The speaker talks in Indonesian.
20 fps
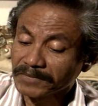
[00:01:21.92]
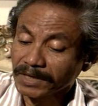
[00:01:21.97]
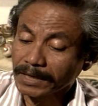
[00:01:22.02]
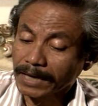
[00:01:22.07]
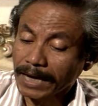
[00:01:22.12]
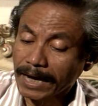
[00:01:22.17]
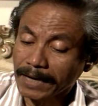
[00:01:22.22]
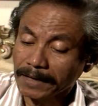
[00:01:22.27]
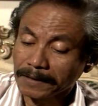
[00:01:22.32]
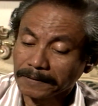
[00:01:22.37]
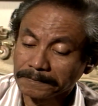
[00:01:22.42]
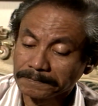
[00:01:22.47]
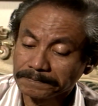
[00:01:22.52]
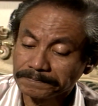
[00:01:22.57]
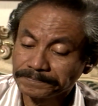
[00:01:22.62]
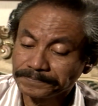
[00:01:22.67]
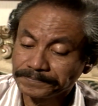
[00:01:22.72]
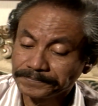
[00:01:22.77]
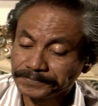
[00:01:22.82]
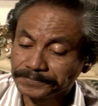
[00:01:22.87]
Ya, tenang.
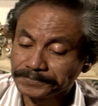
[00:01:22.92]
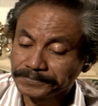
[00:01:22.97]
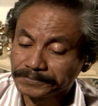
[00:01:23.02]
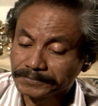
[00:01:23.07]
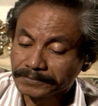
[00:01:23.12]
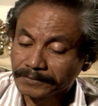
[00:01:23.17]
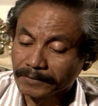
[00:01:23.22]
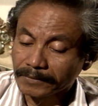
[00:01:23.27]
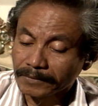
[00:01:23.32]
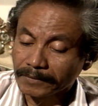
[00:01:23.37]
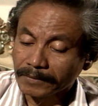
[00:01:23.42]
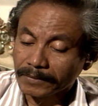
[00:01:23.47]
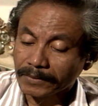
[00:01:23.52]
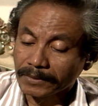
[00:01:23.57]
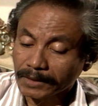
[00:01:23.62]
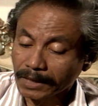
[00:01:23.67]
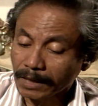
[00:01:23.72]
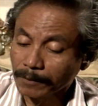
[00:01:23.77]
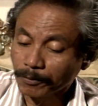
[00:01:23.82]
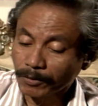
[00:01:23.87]

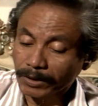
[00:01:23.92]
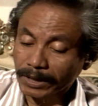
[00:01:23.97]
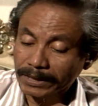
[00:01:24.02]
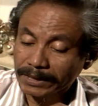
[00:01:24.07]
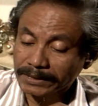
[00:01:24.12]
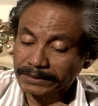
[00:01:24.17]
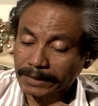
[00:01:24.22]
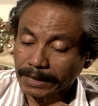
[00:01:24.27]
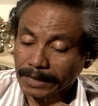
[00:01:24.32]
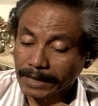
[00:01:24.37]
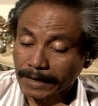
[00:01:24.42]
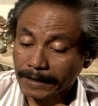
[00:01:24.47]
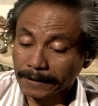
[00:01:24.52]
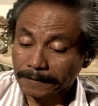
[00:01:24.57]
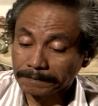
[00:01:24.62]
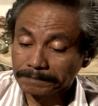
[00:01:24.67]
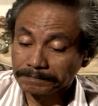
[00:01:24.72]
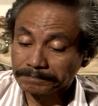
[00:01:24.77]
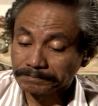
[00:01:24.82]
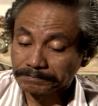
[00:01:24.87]
Telepon aja sekarang.
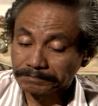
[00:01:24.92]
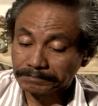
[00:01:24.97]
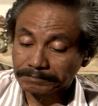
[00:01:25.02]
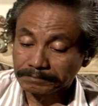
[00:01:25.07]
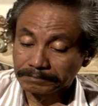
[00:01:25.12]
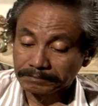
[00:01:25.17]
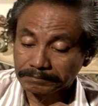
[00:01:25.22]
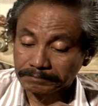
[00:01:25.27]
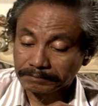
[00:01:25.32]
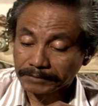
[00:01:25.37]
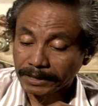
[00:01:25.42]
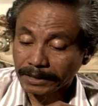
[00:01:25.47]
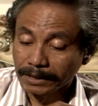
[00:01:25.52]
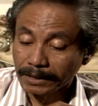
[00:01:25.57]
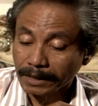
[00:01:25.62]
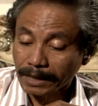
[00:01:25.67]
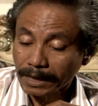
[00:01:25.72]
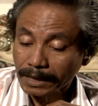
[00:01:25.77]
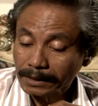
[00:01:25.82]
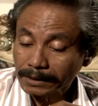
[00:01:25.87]

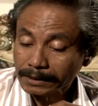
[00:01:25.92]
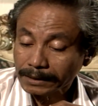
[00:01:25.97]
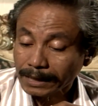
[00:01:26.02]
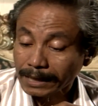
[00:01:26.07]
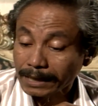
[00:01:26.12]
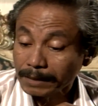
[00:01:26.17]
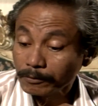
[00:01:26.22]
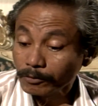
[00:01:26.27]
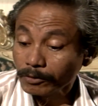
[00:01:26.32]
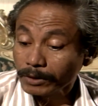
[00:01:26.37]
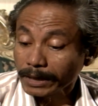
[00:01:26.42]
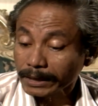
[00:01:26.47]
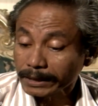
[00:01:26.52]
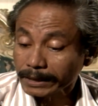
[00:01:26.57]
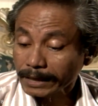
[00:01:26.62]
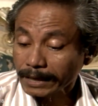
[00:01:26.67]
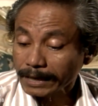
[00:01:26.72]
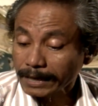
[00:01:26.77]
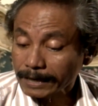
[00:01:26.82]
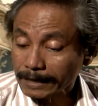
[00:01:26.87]
Bilang kamu lagi
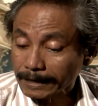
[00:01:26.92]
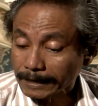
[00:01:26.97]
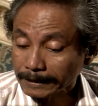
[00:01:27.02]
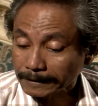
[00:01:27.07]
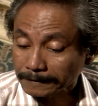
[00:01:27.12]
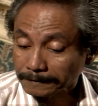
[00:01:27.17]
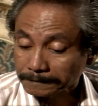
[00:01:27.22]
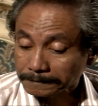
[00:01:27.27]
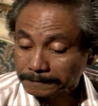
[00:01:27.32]
alangan.